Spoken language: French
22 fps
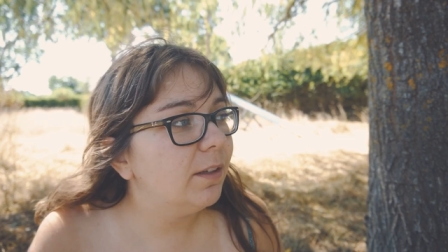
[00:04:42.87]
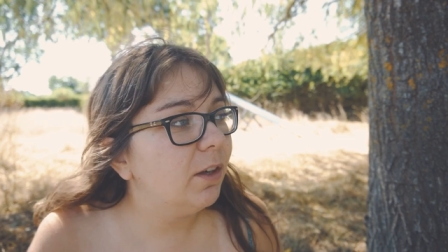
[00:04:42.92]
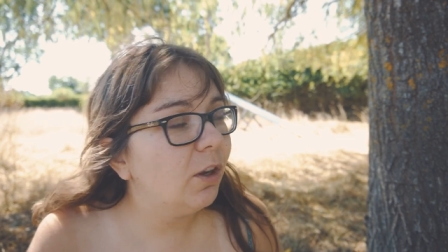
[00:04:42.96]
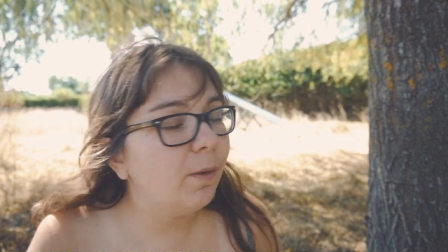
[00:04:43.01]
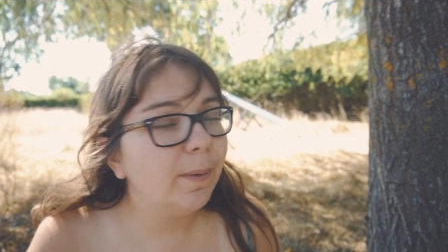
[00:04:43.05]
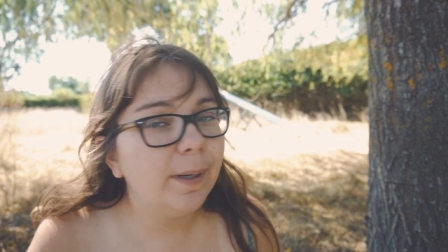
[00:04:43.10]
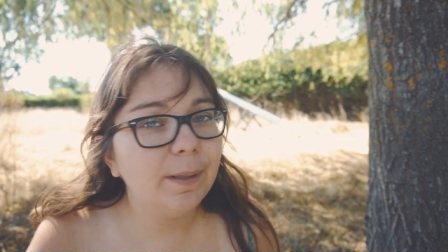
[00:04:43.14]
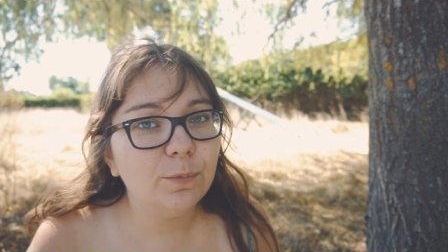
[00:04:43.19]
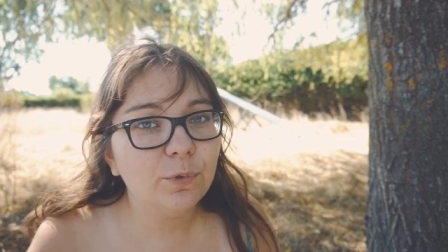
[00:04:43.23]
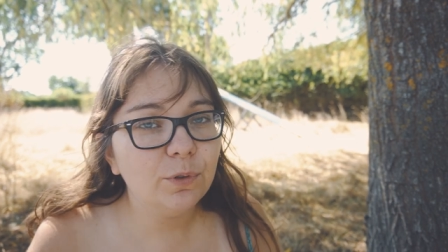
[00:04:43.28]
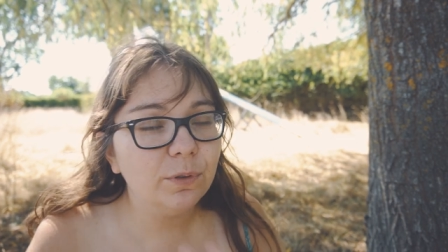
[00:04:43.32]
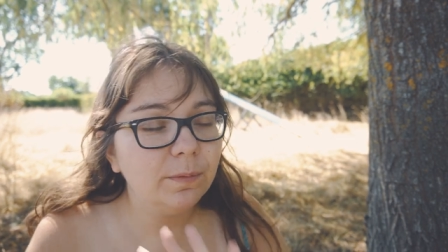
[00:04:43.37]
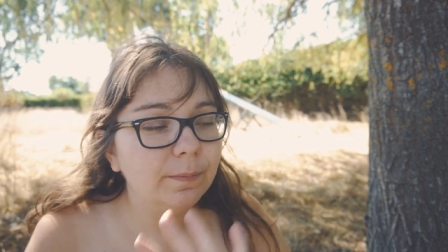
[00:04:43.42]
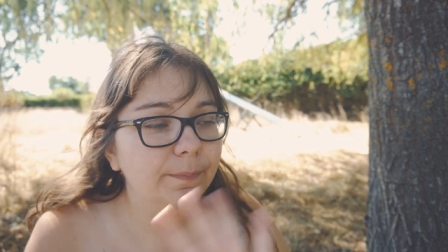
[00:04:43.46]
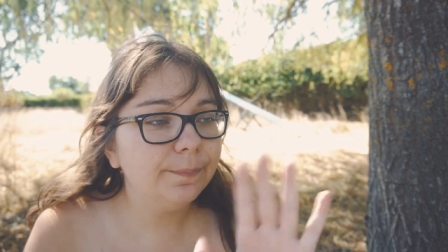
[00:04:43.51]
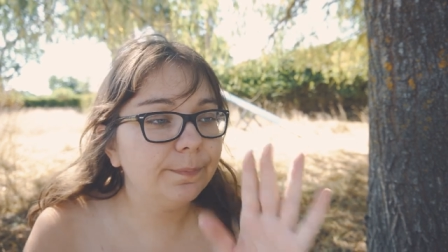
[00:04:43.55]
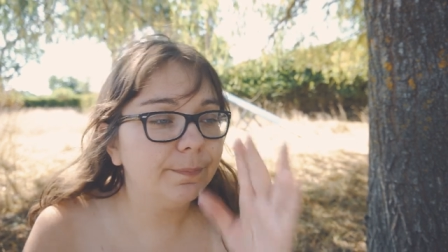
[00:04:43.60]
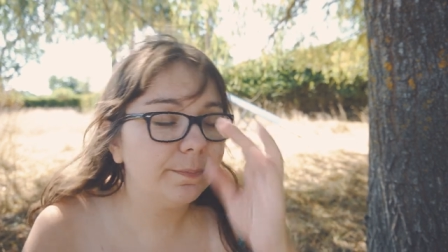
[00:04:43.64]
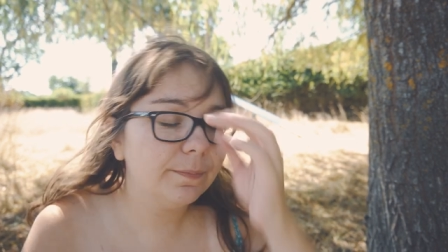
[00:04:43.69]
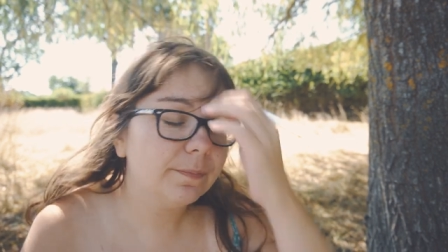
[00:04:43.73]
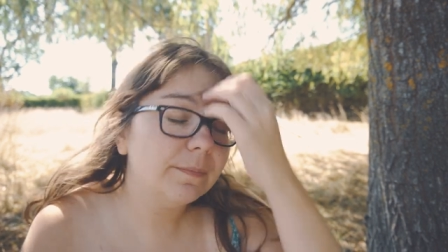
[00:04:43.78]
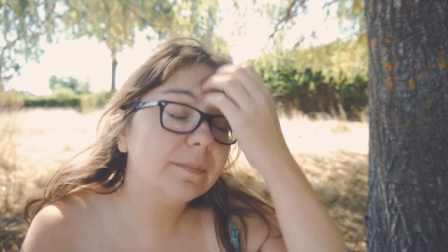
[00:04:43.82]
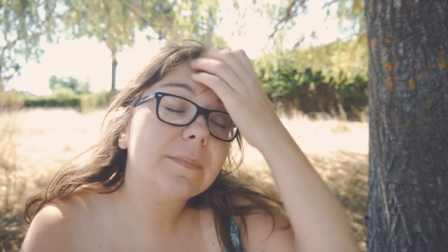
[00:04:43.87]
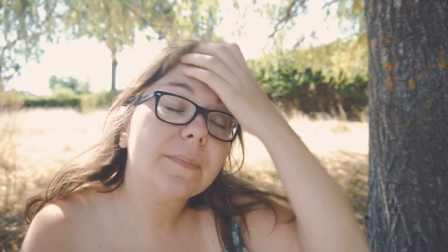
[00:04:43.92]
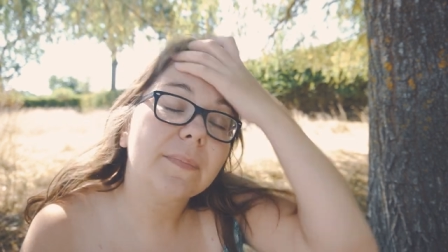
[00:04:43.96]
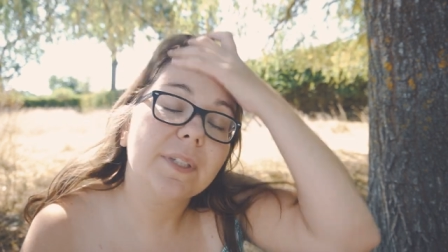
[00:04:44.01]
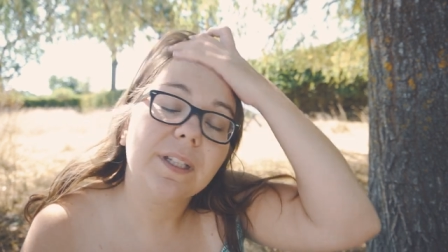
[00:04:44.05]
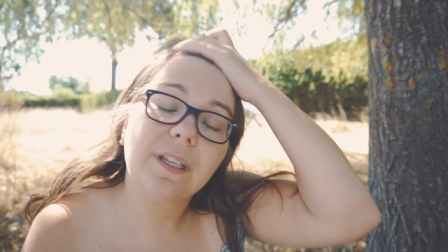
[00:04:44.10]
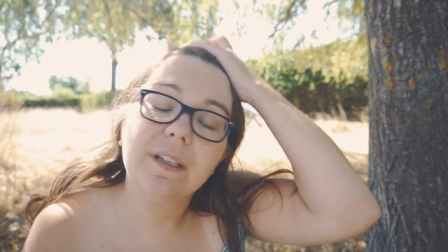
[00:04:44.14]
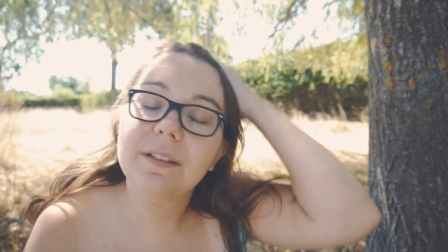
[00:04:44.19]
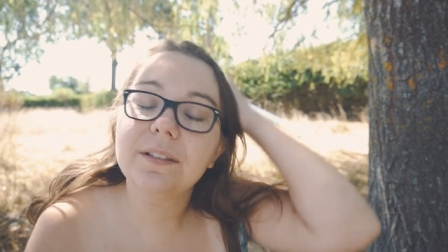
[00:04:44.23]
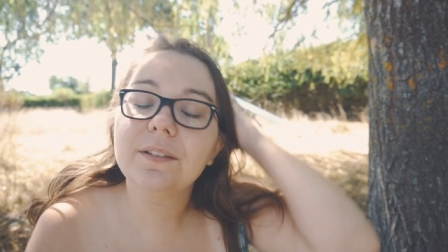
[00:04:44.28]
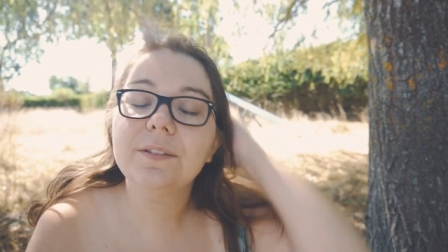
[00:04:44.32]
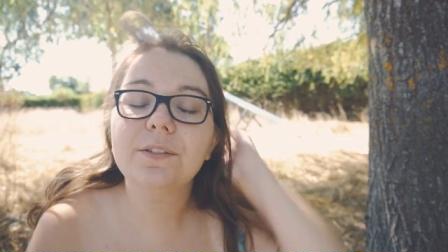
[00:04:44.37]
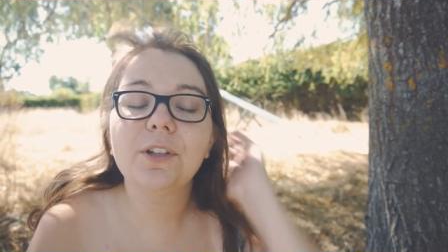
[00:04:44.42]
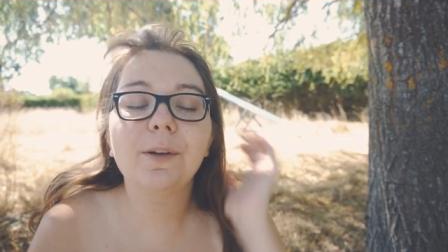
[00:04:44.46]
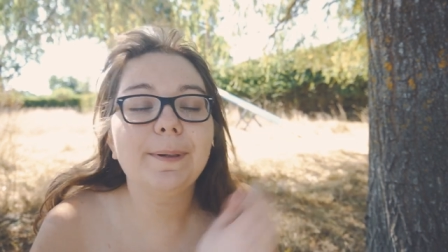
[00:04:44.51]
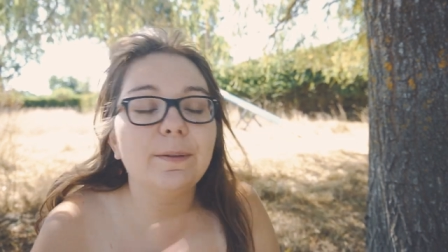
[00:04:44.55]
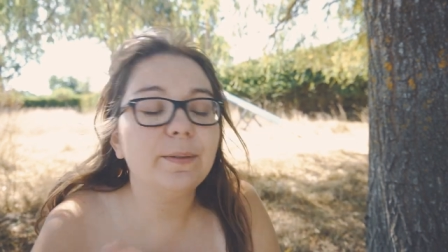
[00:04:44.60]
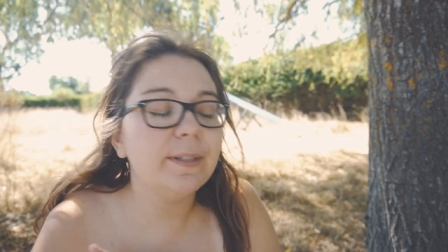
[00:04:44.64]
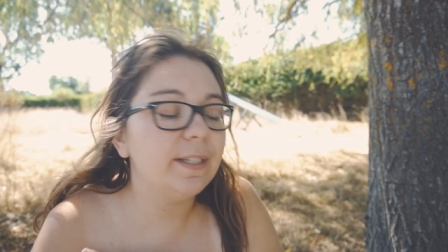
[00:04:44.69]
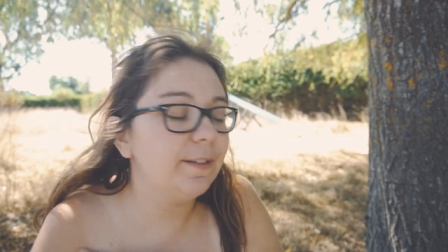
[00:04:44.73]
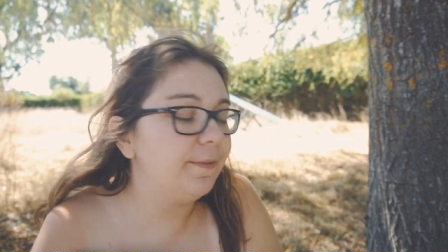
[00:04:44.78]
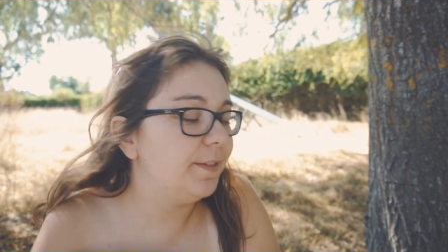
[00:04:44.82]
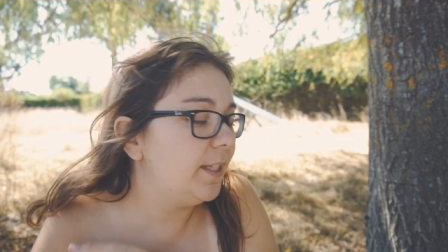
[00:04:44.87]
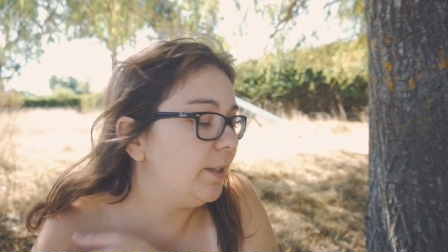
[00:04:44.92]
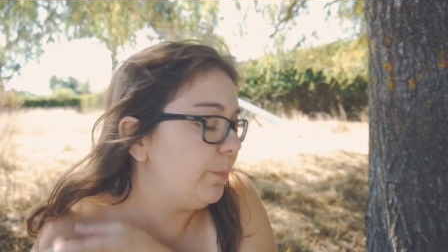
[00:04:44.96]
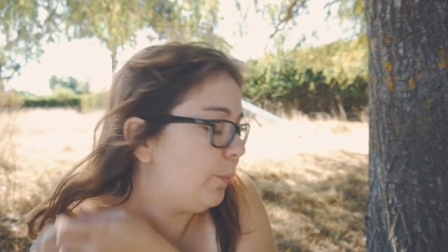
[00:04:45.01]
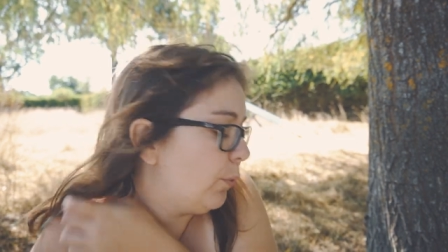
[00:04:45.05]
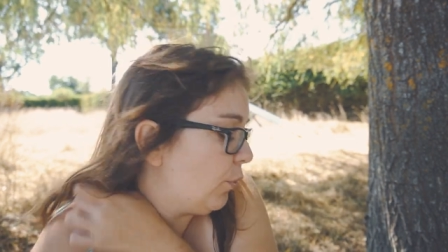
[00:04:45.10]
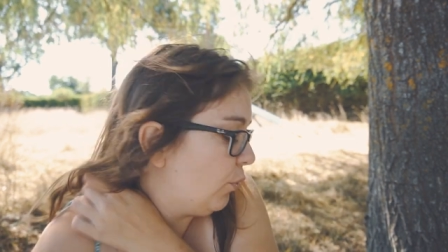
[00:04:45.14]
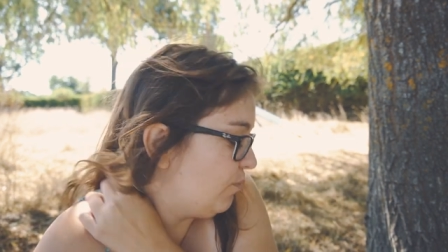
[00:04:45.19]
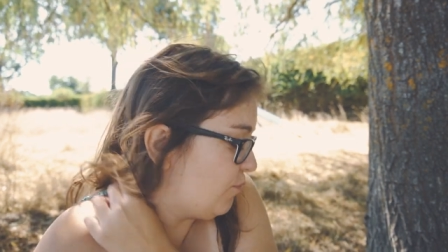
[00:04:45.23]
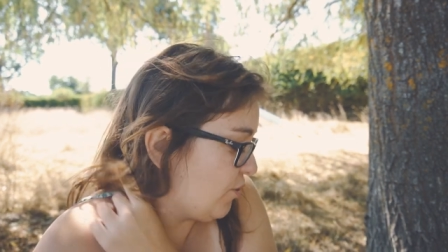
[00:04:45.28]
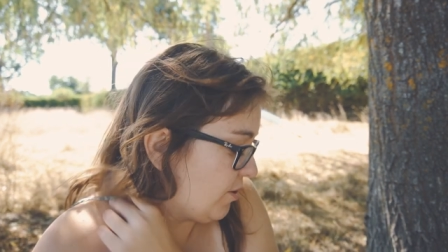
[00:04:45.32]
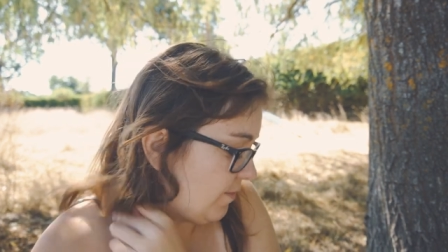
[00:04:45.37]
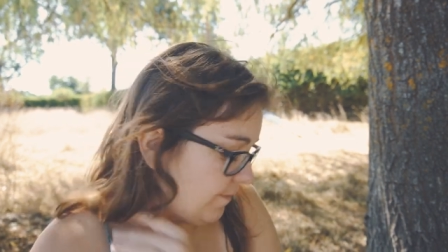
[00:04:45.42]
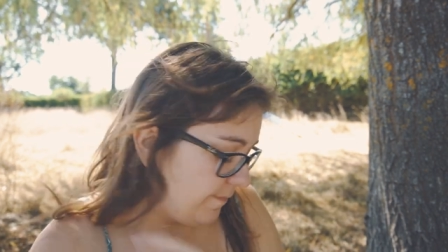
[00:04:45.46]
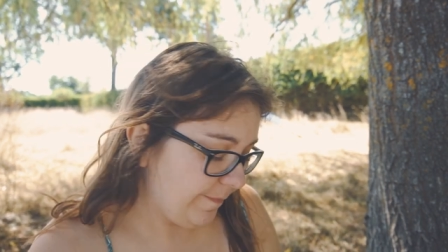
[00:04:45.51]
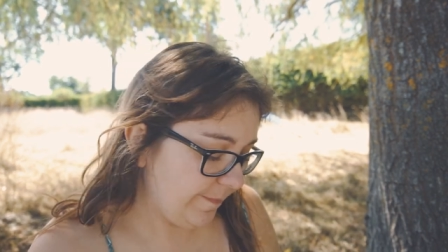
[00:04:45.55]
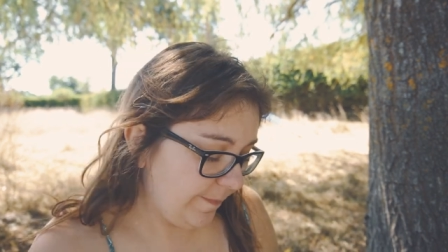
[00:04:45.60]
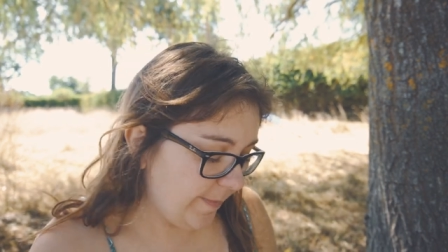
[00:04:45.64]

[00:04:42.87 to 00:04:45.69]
normalement, euh, normalement c'est fini pour le mois.